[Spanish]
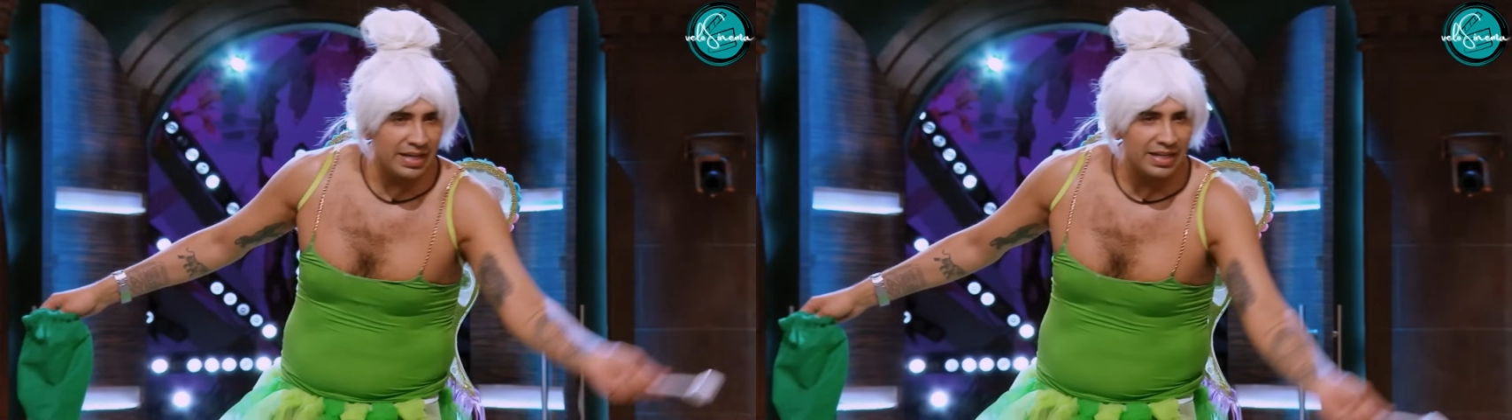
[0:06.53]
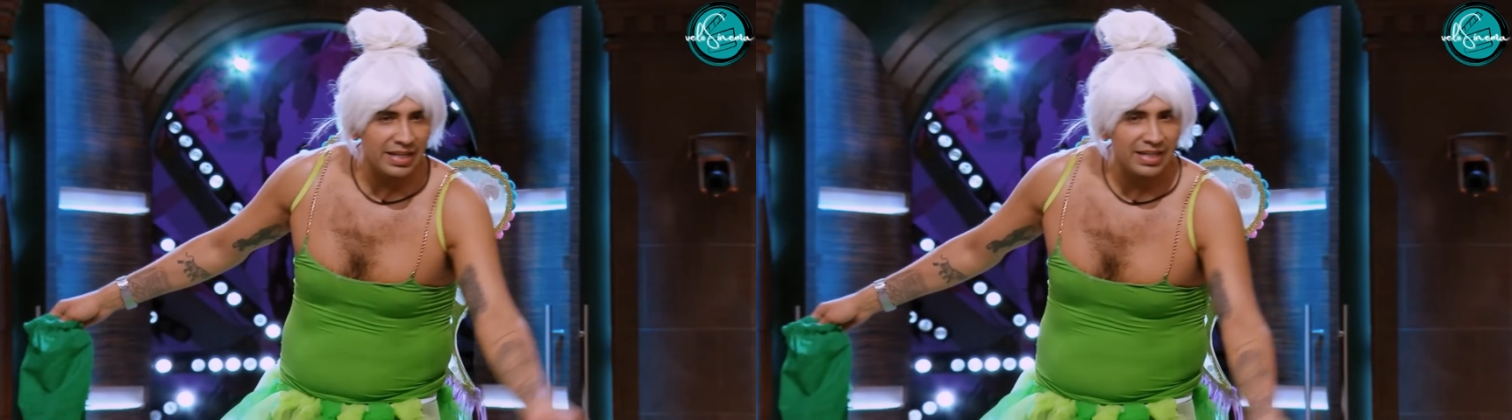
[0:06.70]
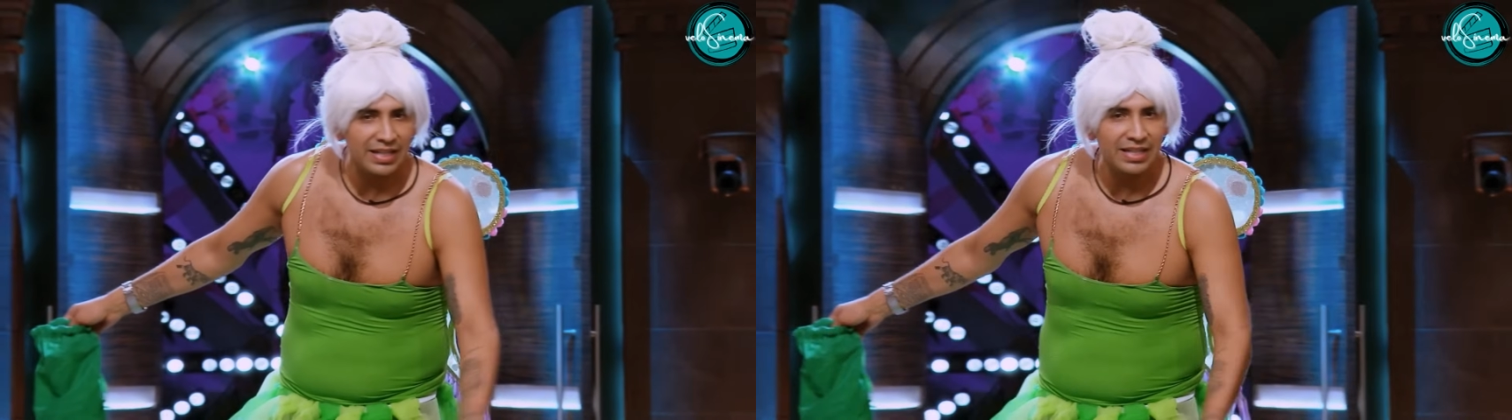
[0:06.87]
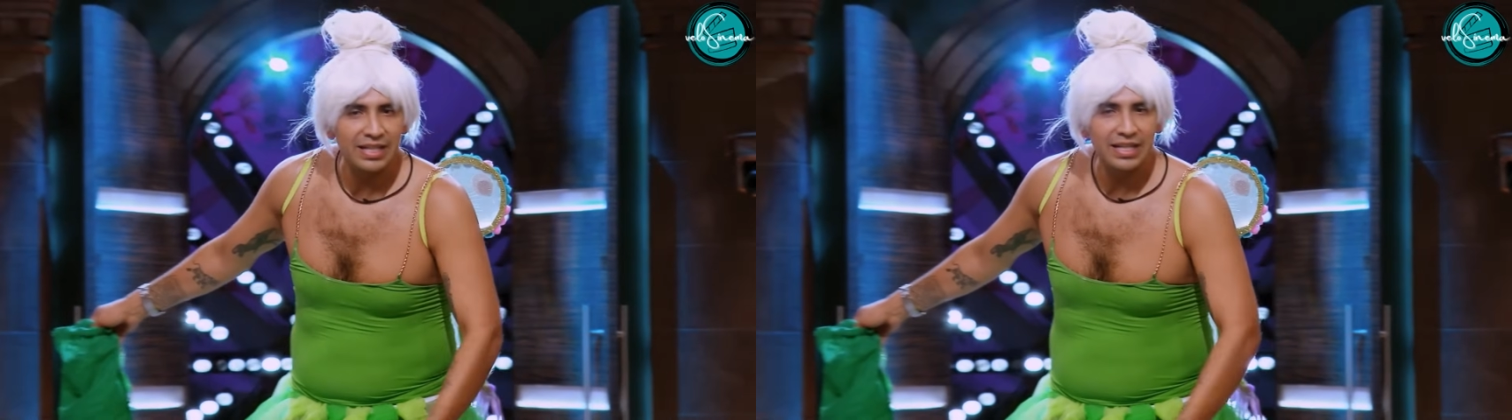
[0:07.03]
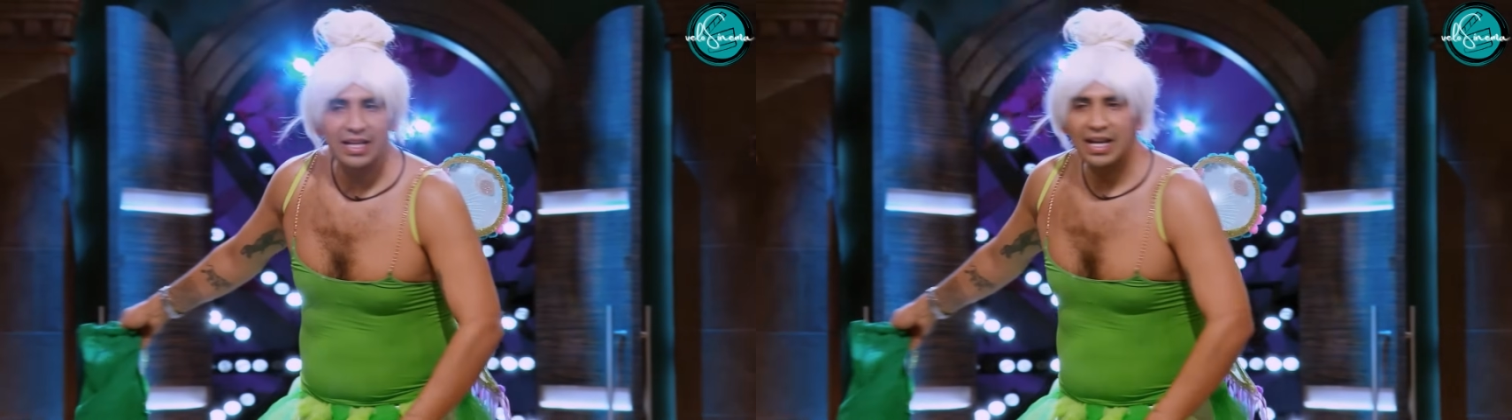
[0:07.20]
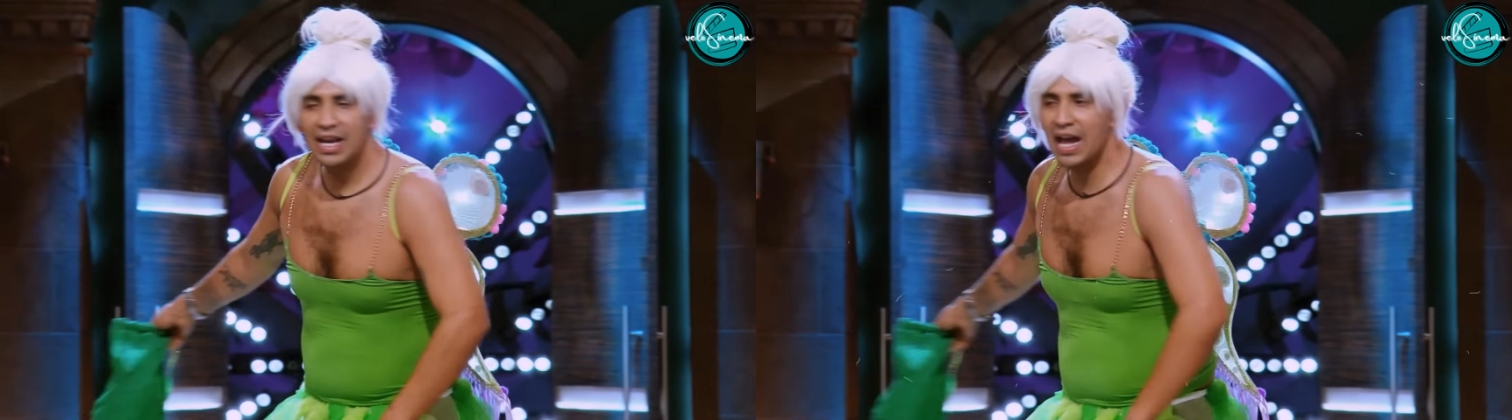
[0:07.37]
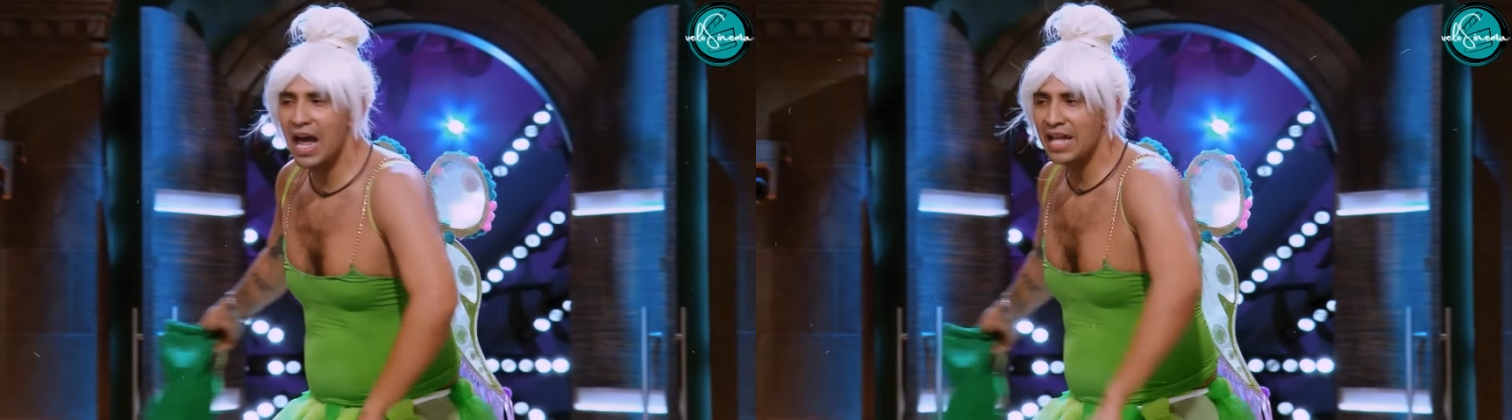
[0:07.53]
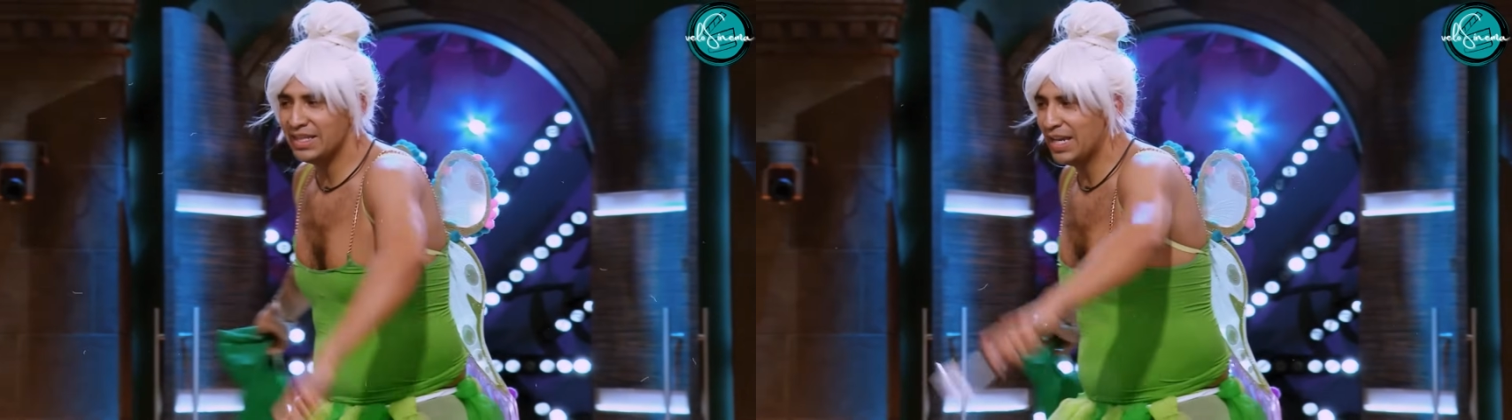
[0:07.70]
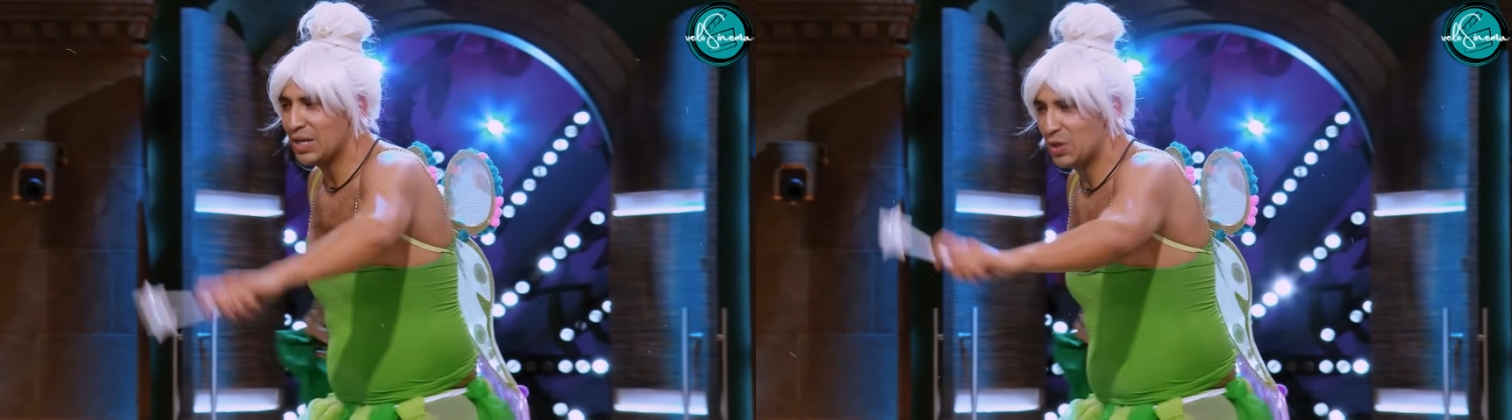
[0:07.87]
O de la pena.
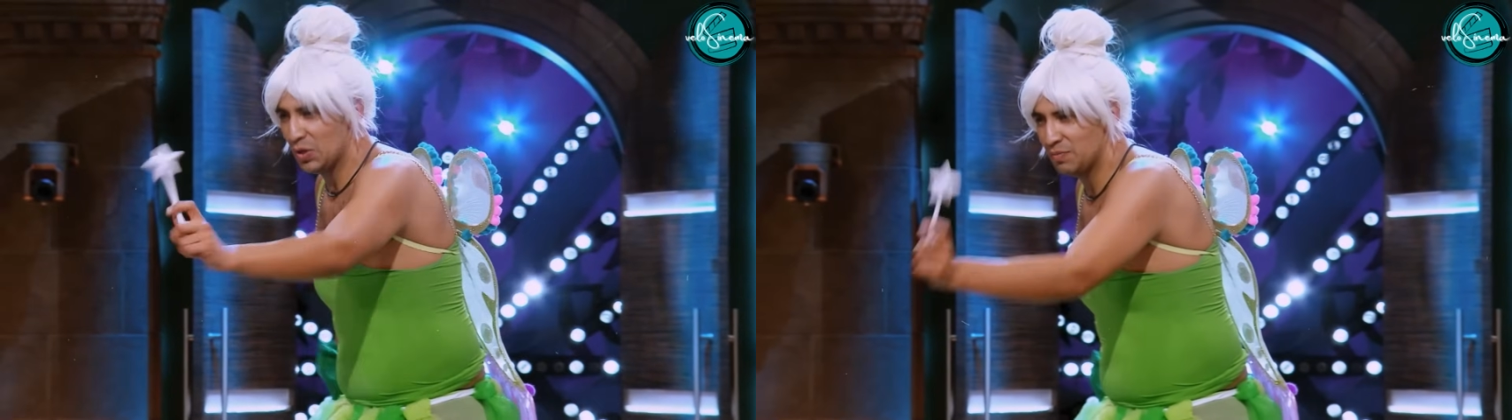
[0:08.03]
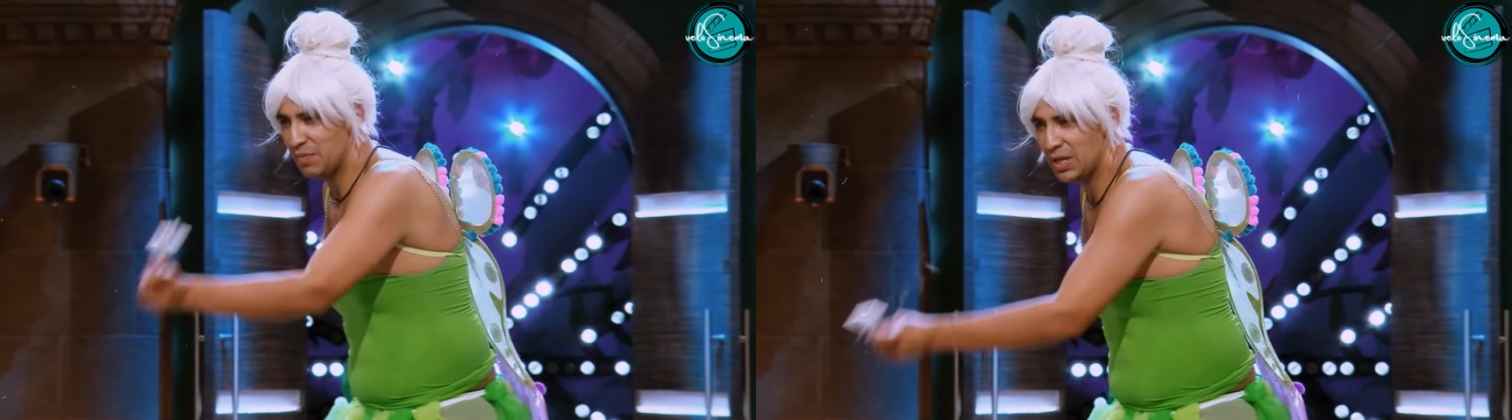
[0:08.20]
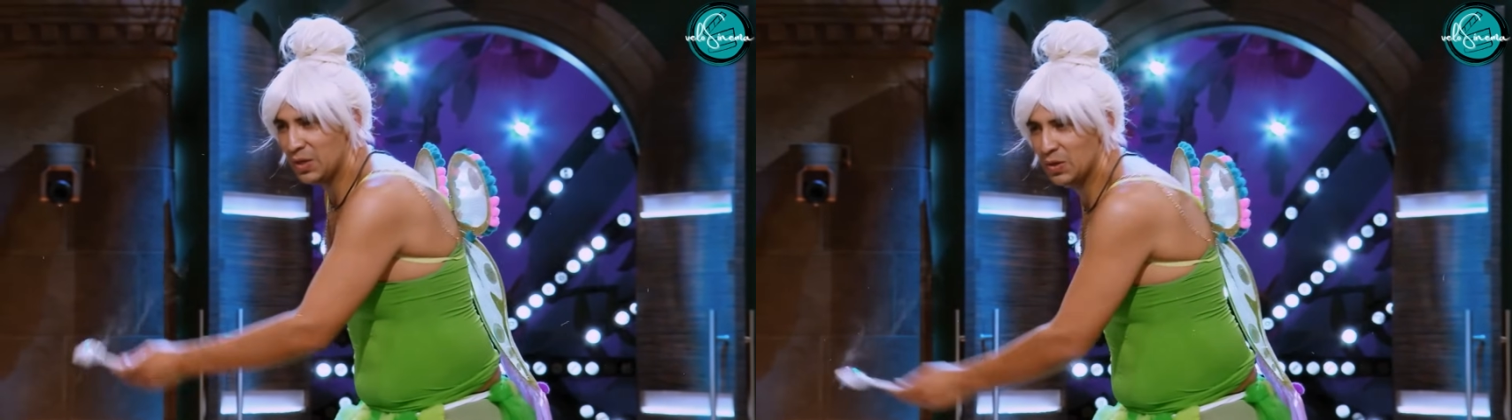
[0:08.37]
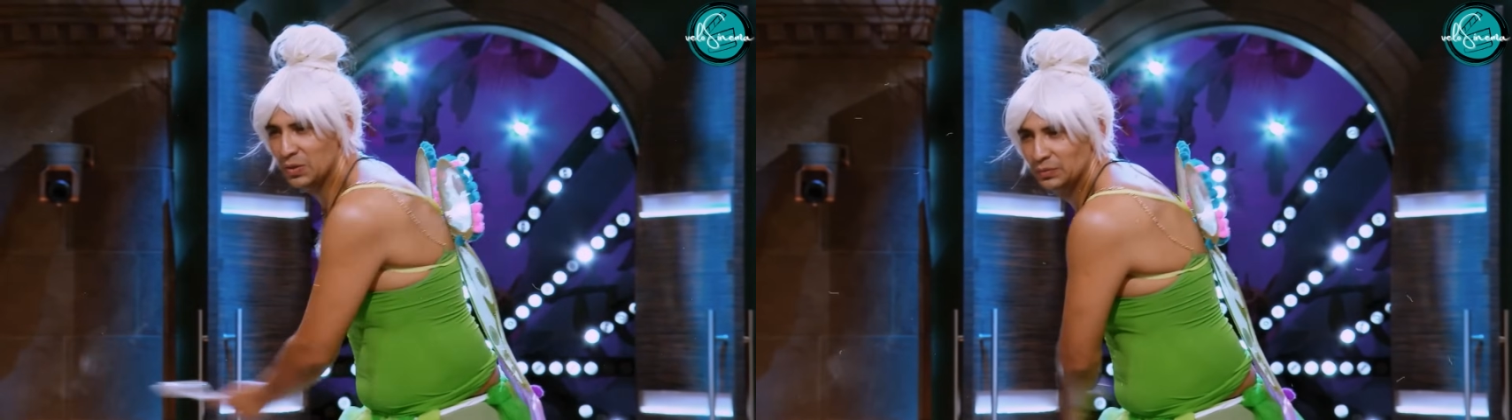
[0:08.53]
Canten conmigo.